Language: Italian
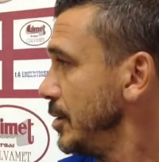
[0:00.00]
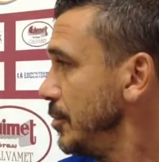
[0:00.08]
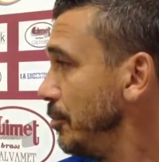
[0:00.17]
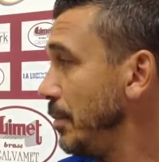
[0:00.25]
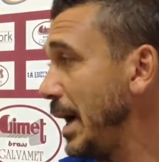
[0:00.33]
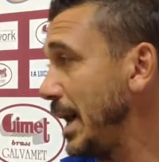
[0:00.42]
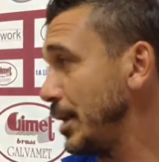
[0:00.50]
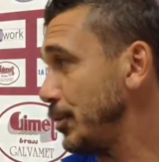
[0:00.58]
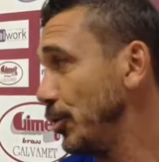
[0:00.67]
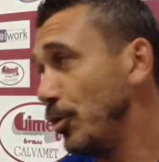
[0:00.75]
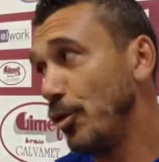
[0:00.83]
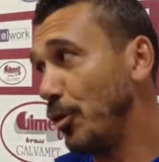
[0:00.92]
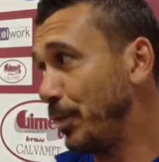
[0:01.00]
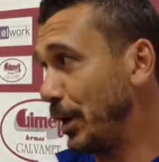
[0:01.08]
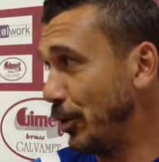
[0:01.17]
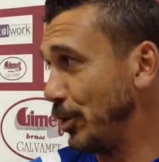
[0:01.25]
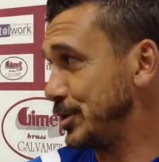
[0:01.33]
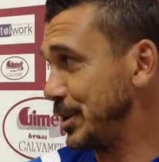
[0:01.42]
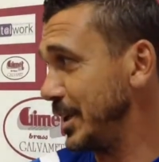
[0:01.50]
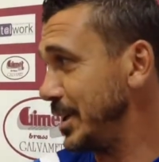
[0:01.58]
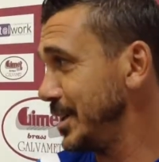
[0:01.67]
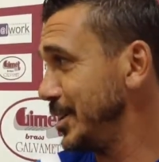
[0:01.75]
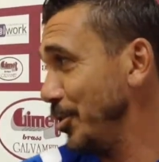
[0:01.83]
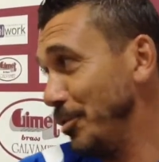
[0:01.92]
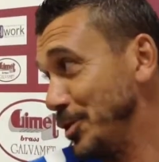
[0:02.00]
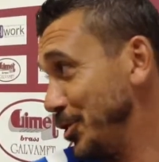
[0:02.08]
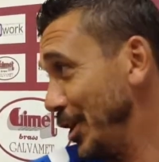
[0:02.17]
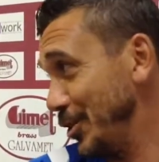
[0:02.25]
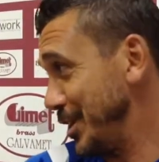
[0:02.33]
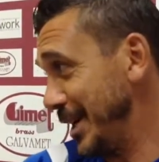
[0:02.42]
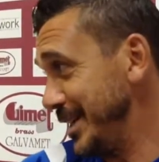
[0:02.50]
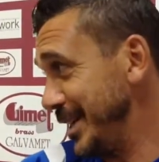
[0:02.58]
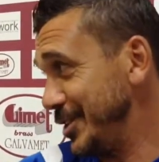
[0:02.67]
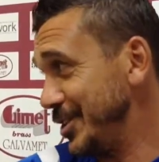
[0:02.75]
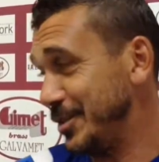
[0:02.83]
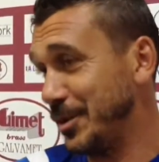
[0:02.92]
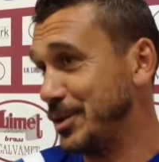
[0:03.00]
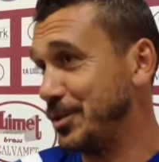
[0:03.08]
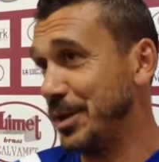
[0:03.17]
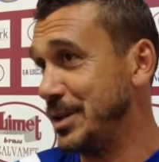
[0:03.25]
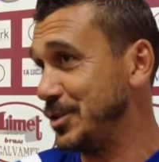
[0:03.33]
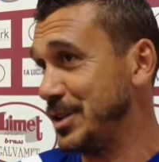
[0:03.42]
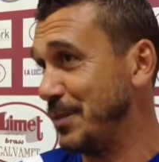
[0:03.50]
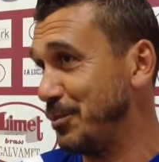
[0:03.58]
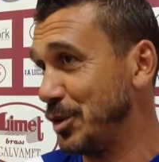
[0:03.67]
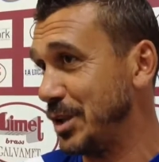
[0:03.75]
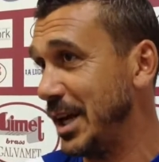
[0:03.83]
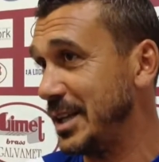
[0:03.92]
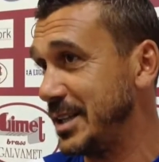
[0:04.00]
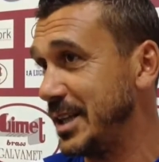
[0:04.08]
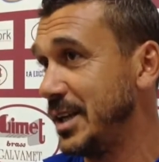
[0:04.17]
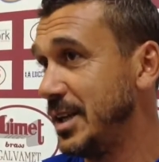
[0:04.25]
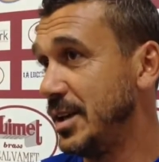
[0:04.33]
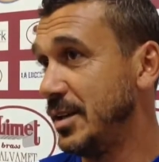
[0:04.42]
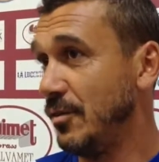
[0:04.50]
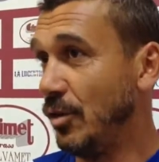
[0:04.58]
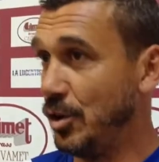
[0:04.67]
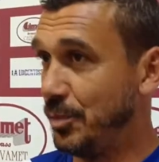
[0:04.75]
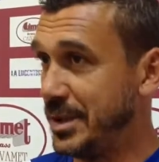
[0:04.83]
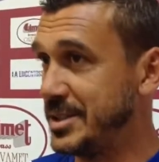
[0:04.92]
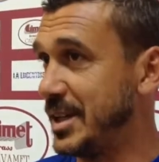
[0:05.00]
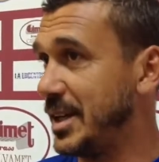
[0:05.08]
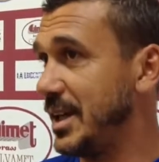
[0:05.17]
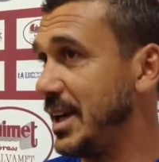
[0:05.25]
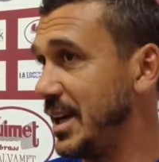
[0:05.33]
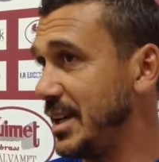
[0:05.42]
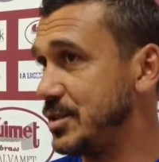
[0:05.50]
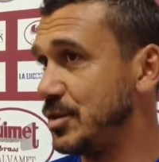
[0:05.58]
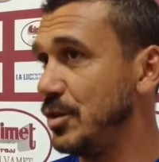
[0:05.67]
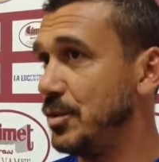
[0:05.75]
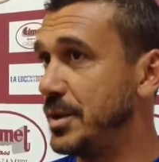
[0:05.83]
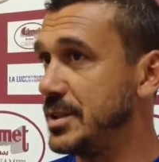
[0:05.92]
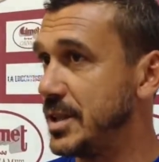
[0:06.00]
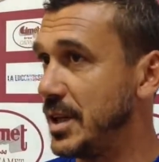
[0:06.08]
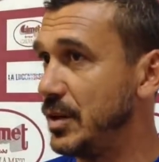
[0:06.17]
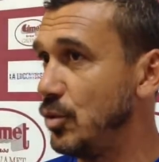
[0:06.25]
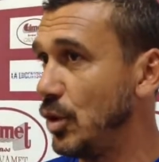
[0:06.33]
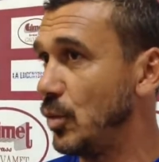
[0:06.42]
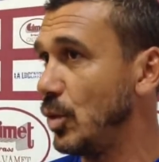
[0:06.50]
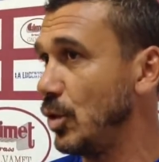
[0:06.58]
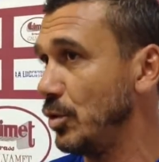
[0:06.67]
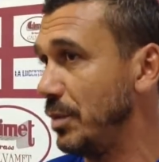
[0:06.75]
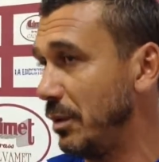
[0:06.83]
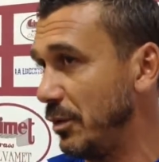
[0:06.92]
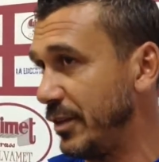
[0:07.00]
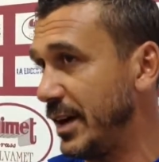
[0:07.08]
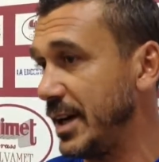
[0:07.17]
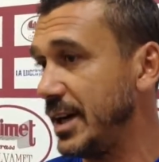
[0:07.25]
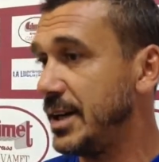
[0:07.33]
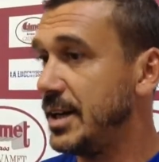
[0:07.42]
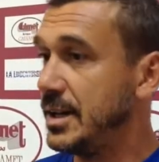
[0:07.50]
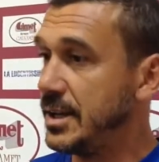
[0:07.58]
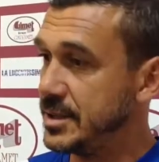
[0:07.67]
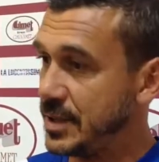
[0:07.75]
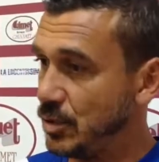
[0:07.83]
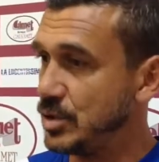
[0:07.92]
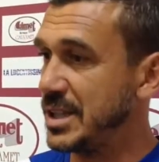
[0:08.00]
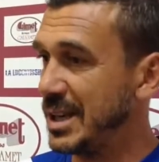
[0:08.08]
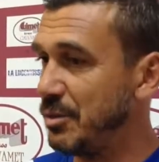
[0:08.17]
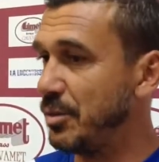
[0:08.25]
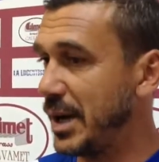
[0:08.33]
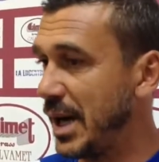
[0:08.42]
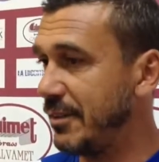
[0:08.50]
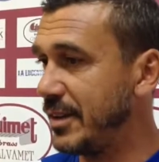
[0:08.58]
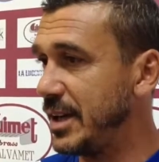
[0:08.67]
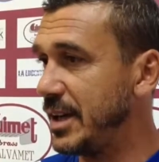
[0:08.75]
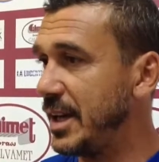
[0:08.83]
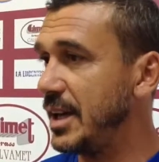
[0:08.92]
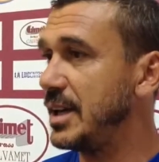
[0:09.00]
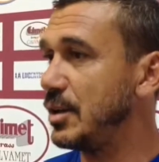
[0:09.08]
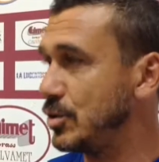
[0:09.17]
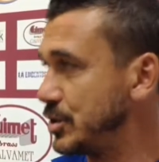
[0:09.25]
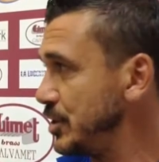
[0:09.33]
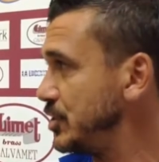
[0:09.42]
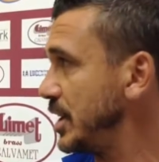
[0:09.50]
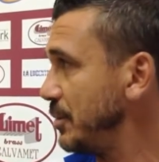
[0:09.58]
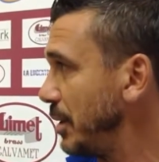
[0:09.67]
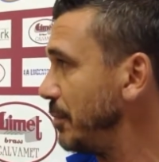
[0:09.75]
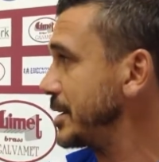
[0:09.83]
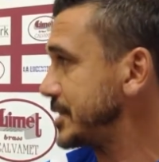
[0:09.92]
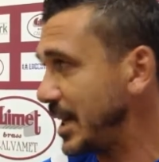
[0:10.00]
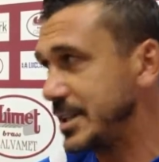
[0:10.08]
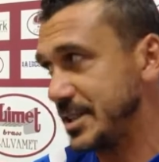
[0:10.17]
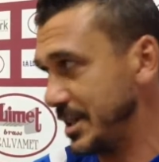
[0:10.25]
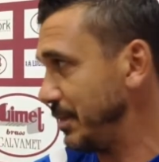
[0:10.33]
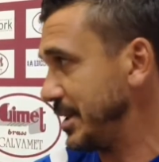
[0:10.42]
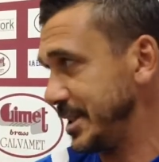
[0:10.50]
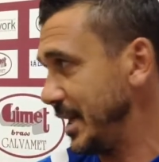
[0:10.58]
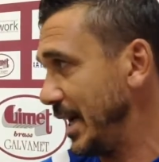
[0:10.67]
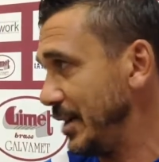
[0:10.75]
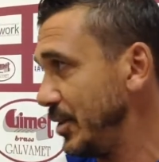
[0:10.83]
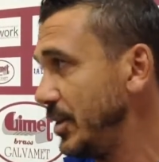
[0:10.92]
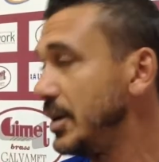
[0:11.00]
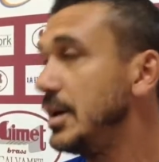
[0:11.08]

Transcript: merito o colpa nostra di come gioca lo Scandicci, questo penso sia importante. Voglio pensare all'Arezzo, voglio pensare a noi quello che dobbiamo fare. Se noi saremo bravi e li costringeremo a abbassarsi, si abbasseranno.